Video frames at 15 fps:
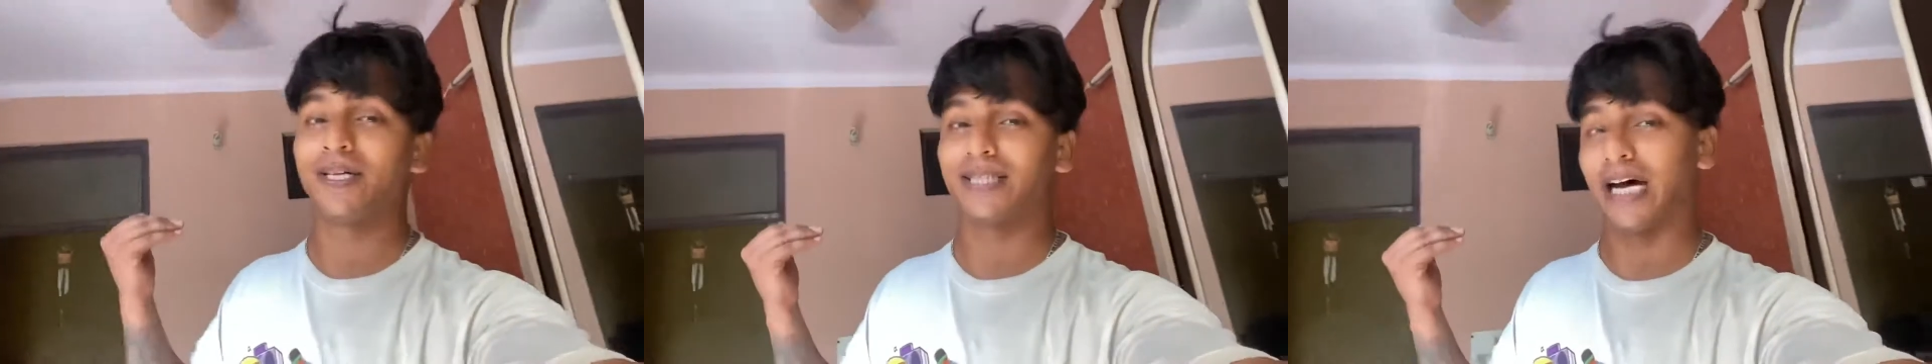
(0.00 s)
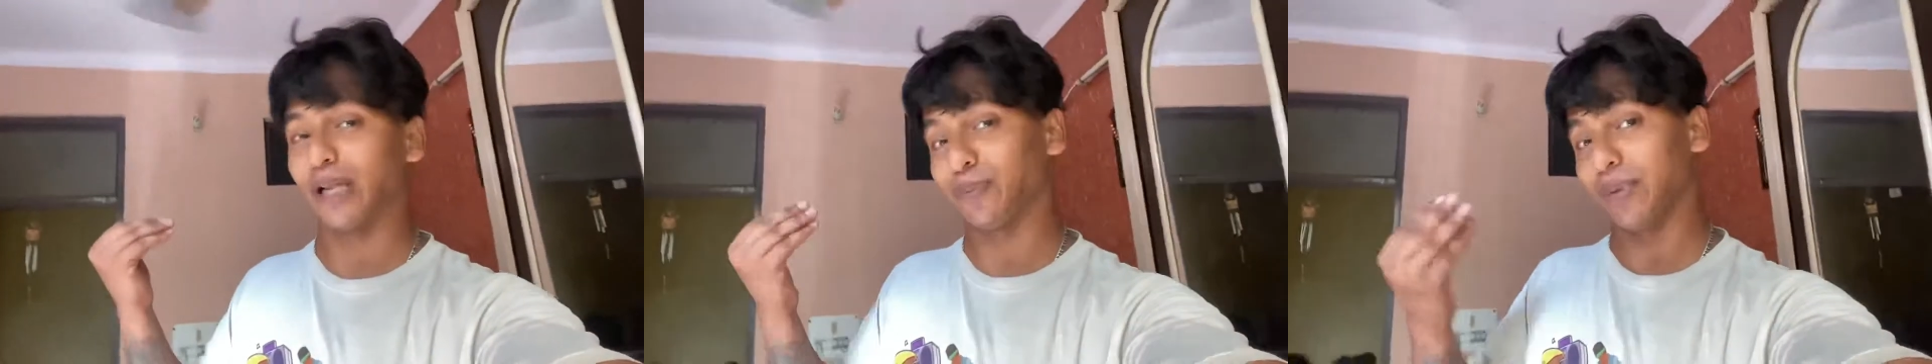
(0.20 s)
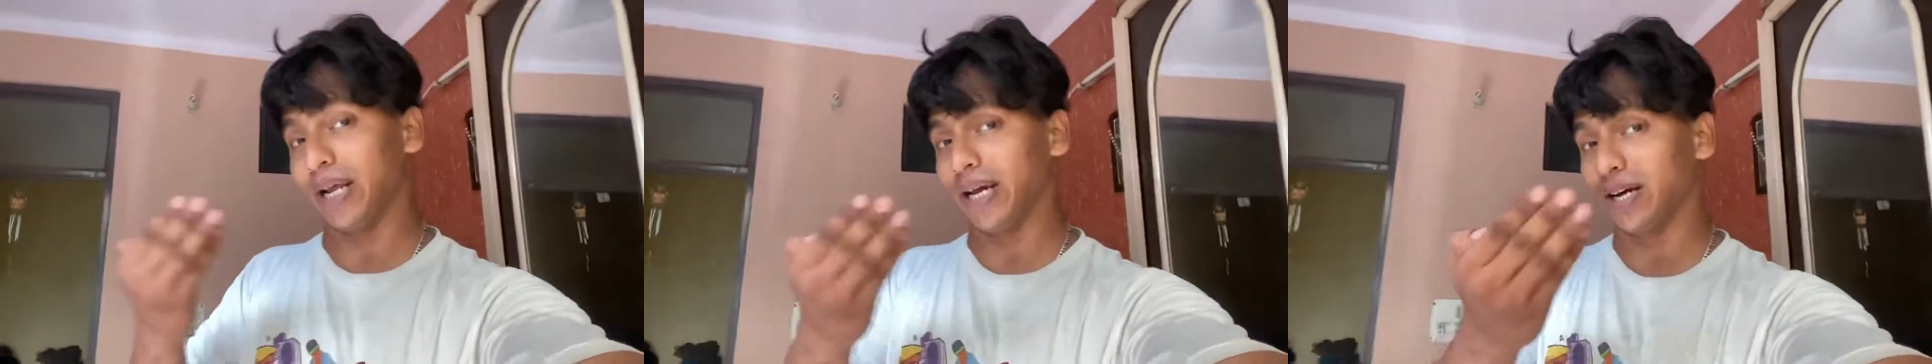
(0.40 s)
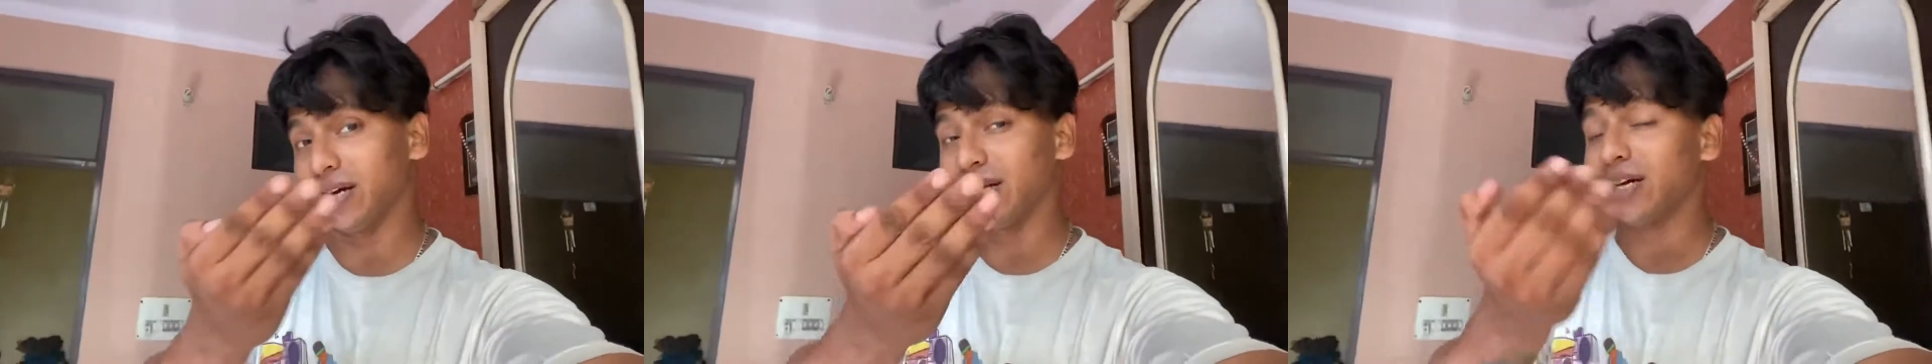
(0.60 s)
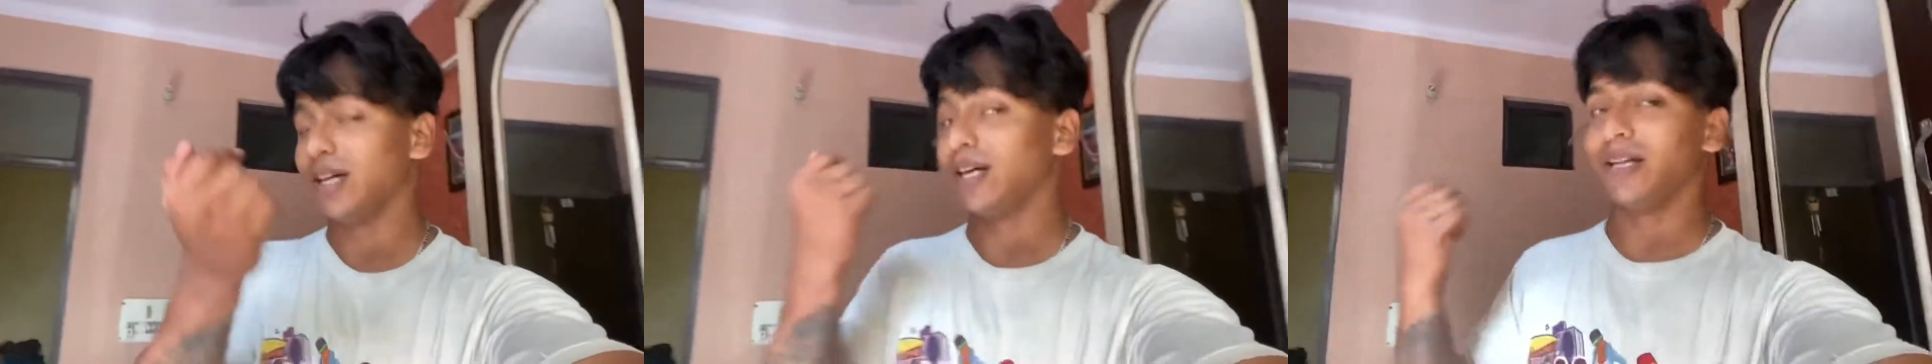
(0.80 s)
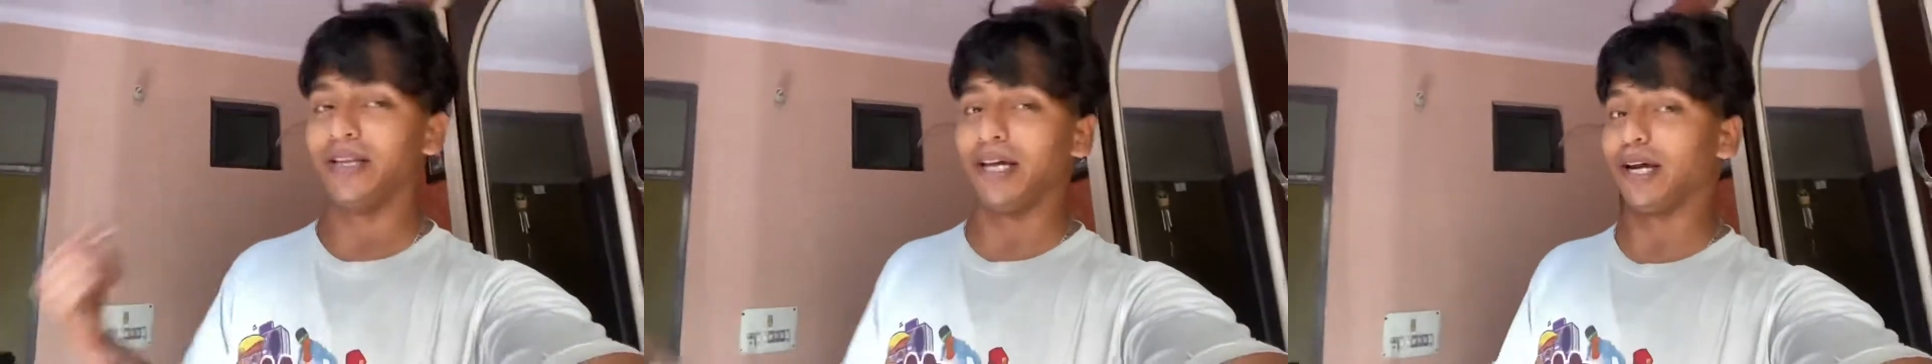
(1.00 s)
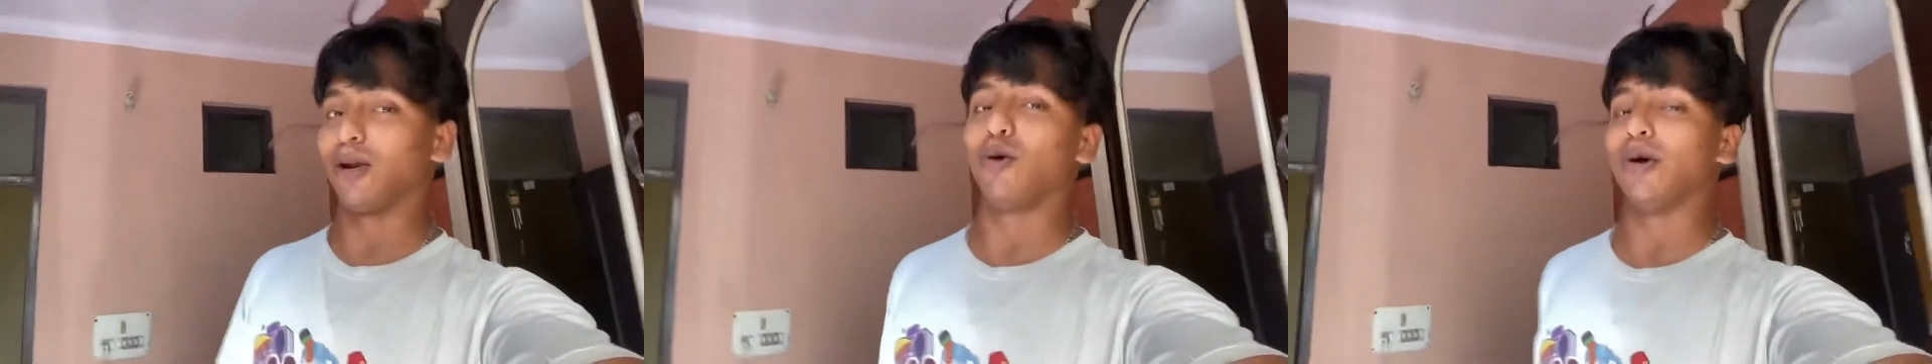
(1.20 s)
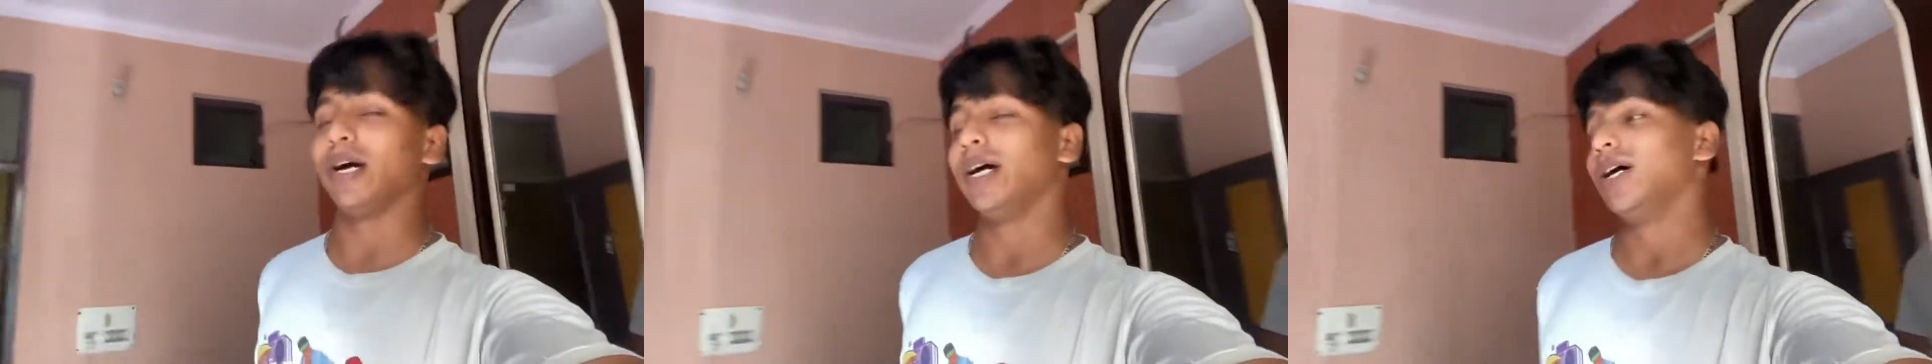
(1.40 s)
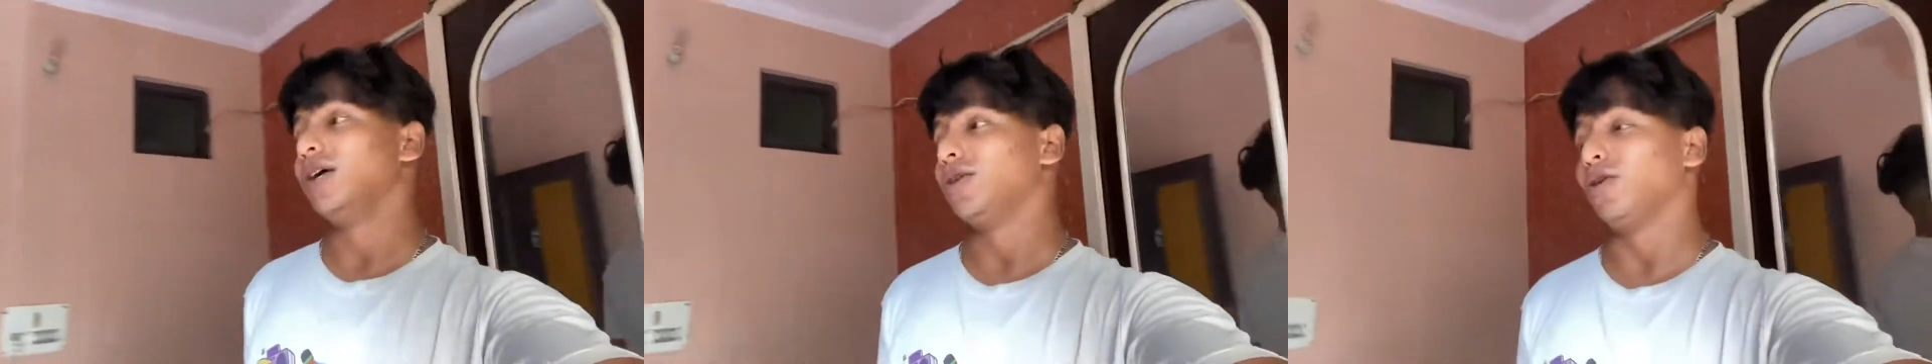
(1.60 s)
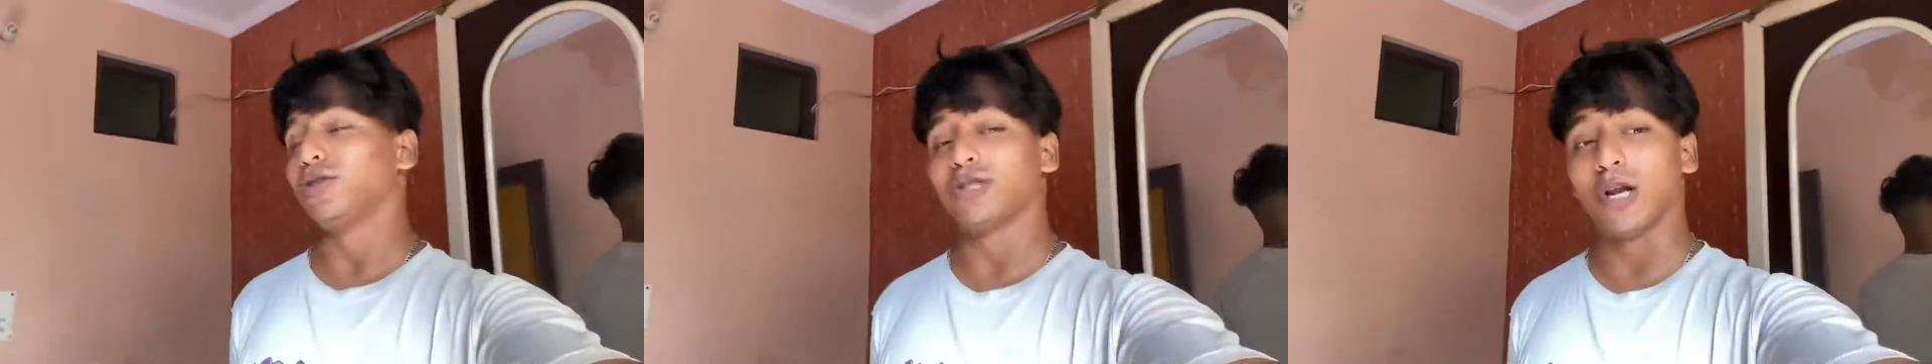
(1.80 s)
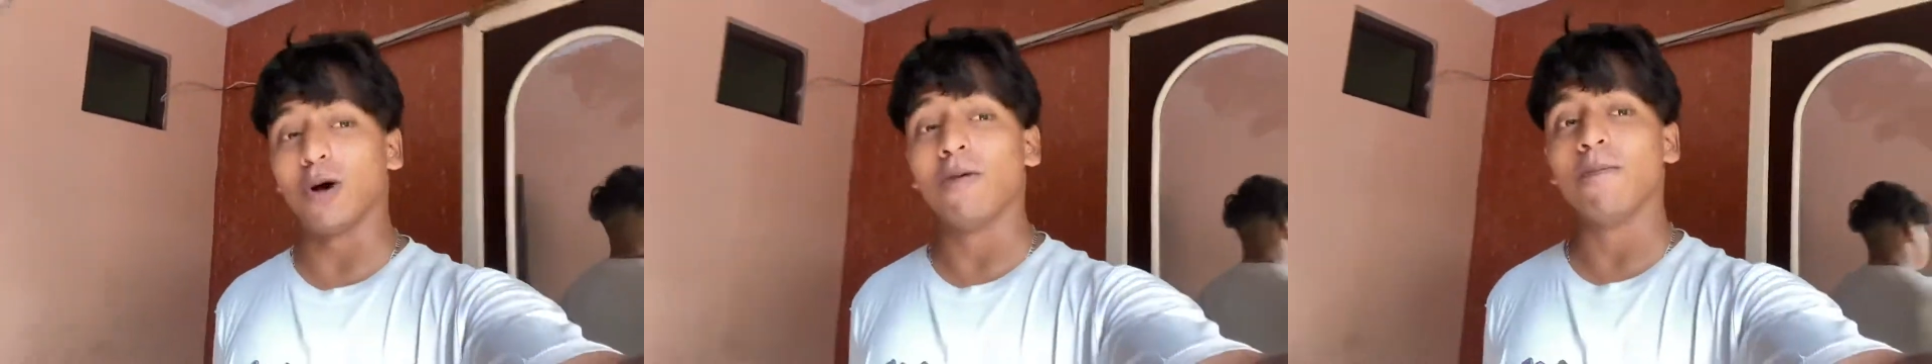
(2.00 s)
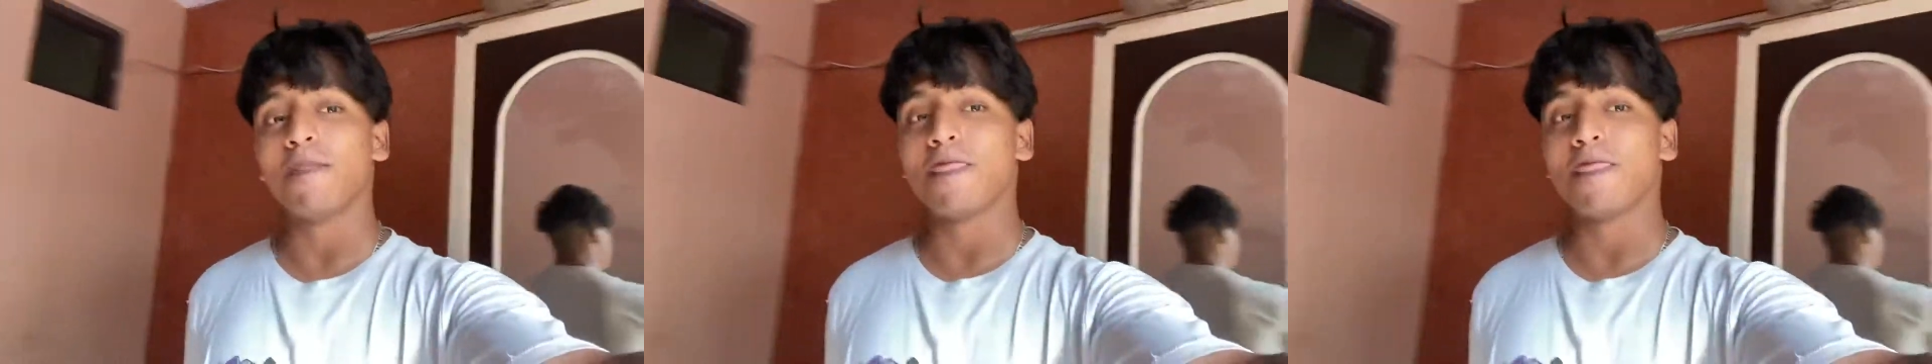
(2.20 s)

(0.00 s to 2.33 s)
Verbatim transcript: साथ में रहकर देख लोगे तो चलो